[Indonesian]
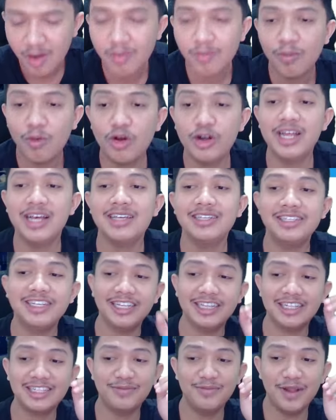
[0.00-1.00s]
Modal
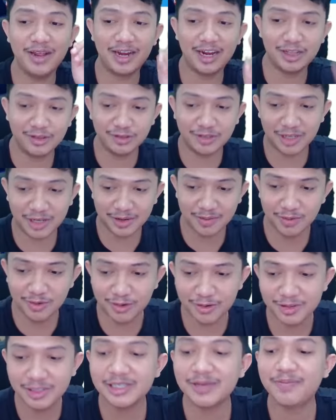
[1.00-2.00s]
sekitar
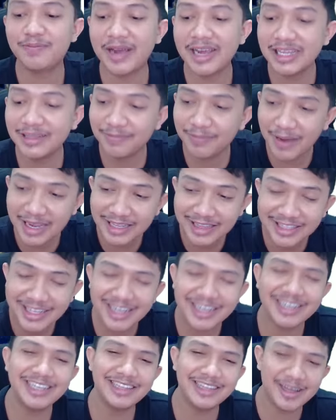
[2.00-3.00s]
ribu sepait-paitnya
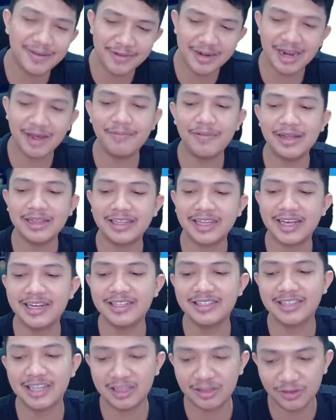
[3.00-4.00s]
kita mendapatkan
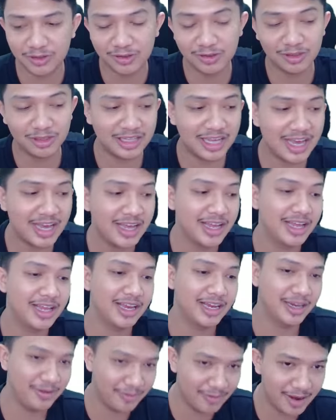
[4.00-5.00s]
satu juta
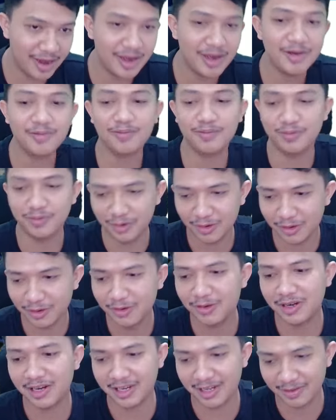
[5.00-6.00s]
lima puluh
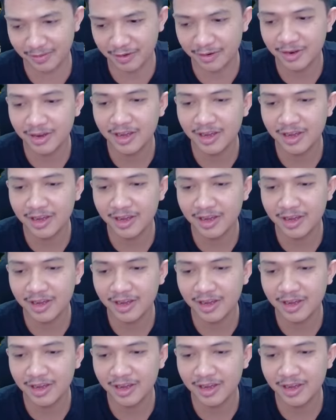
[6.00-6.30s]
ribu